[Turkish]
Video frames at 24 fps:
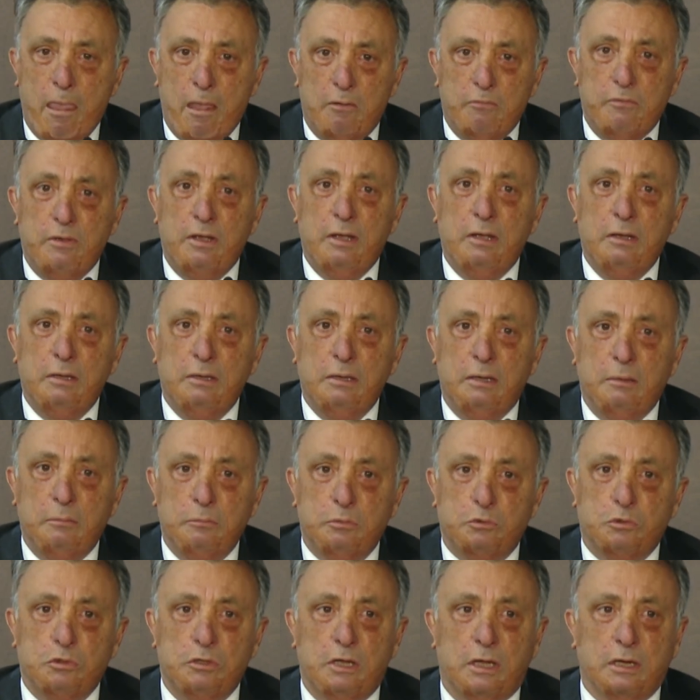Ve
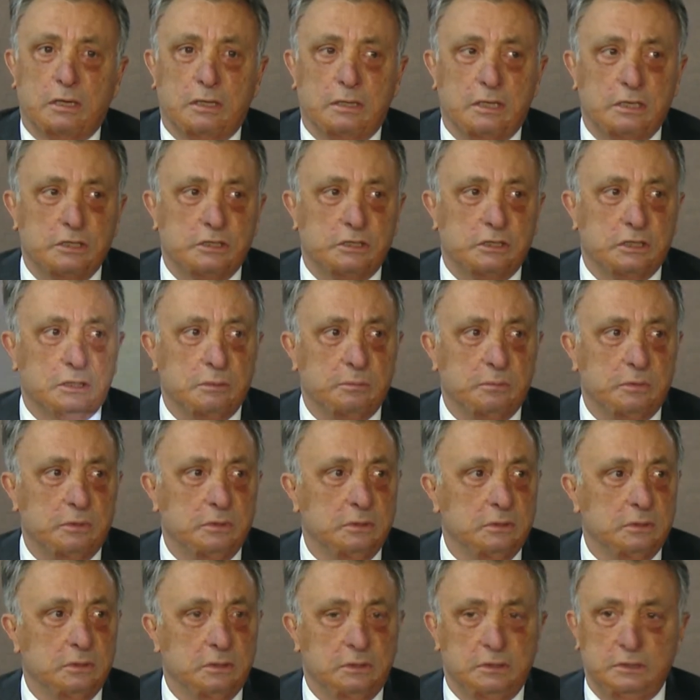bütün
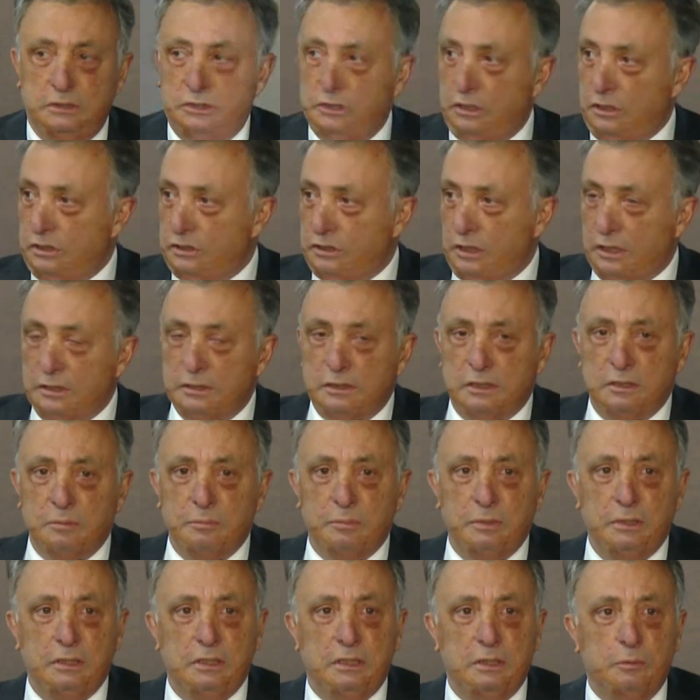arkadaşlarımın,
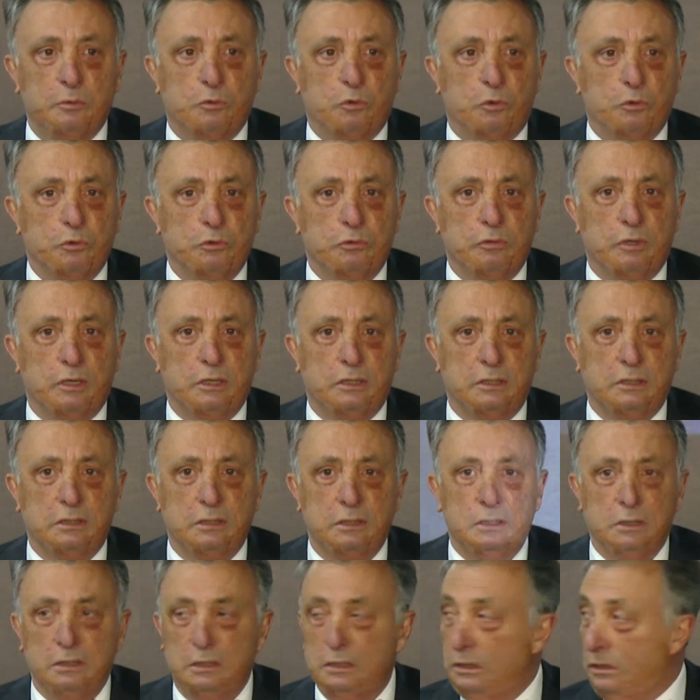çalışanların bildiği bir konu var.
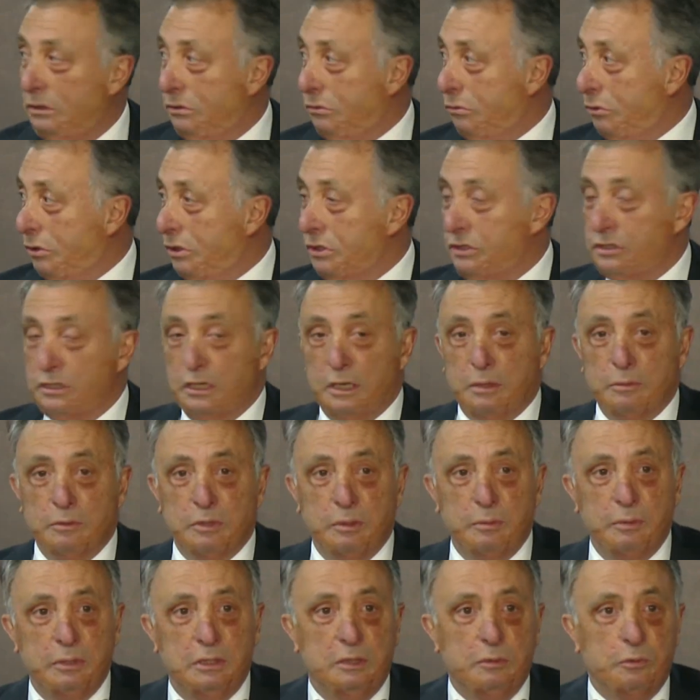Yöneticilerimin
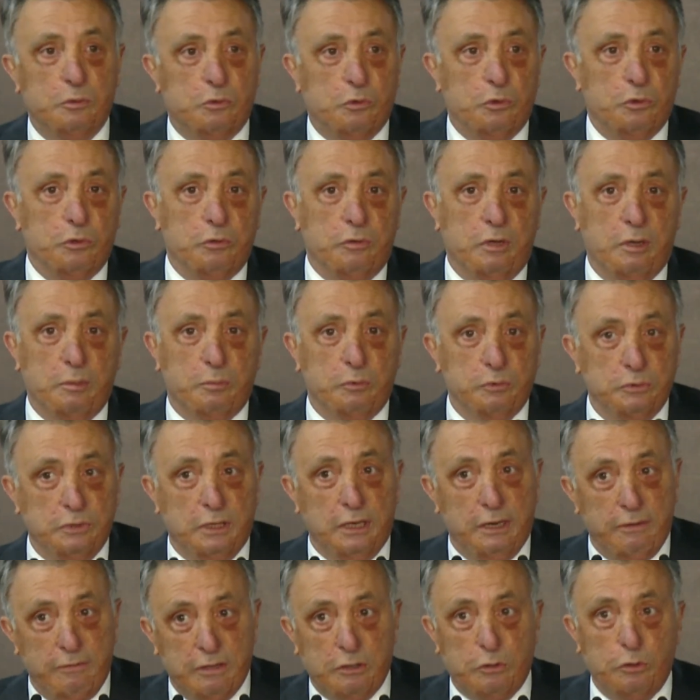de bildiği bir konu var.
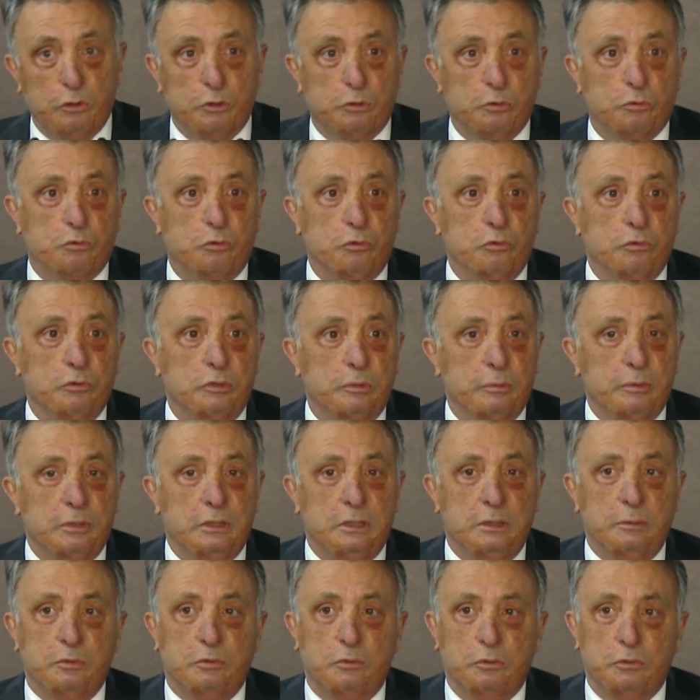Bundan evvel yönetim kurulunda
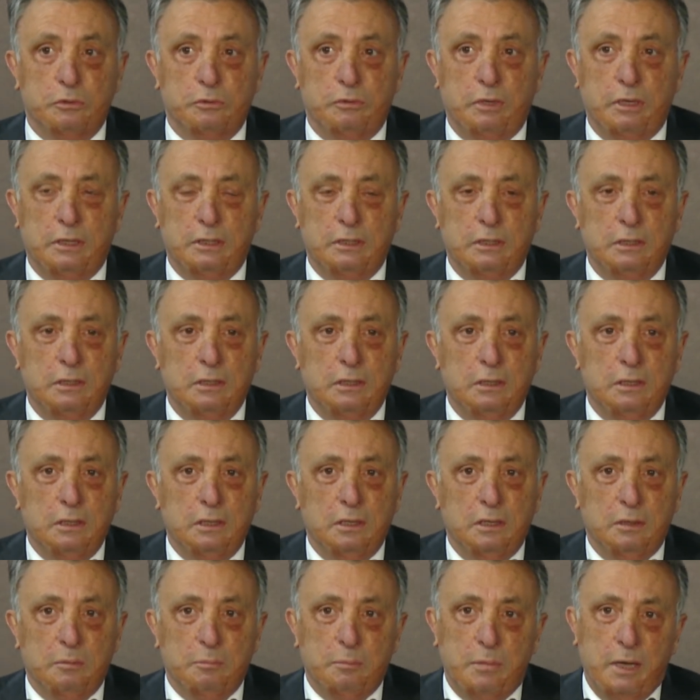bildiği bir konu var.
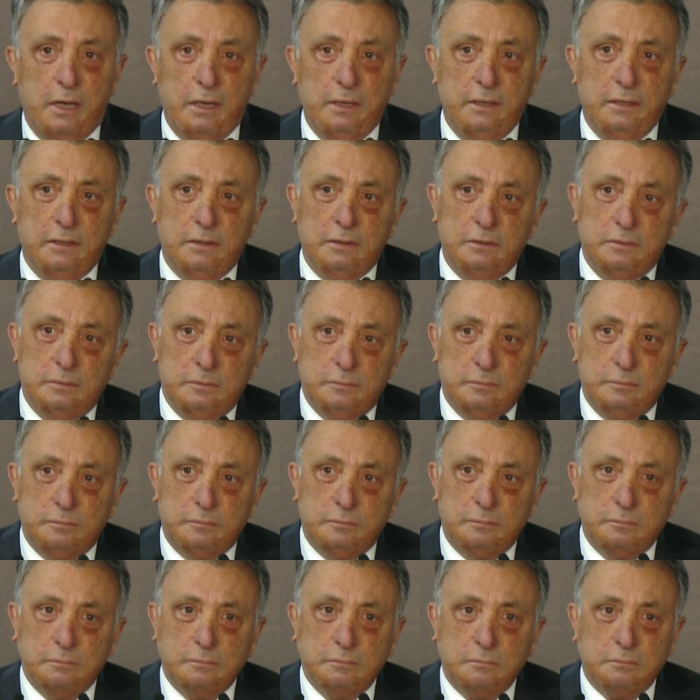Ben
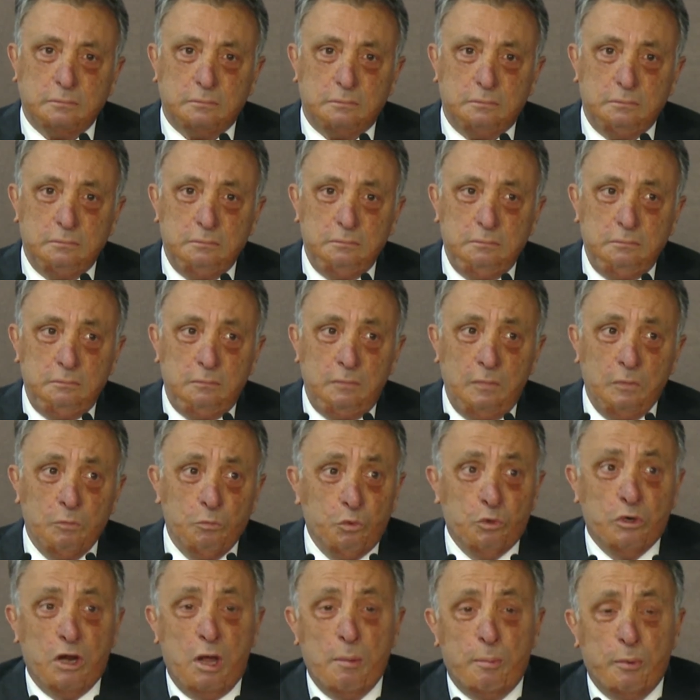
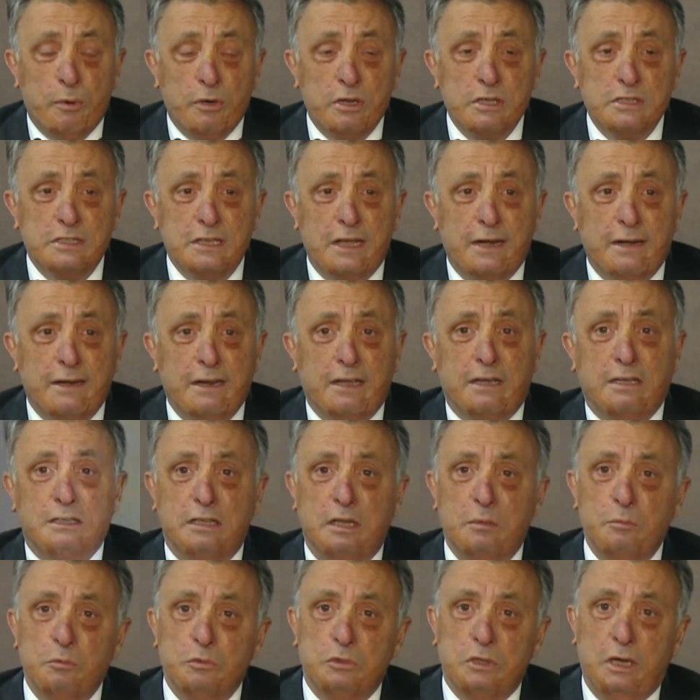bu rapora zerre
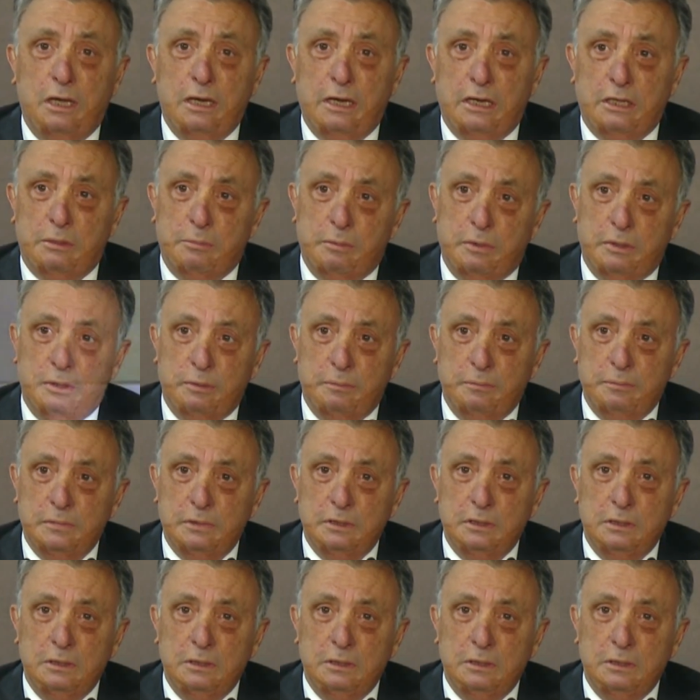kadar müdahale etmedim.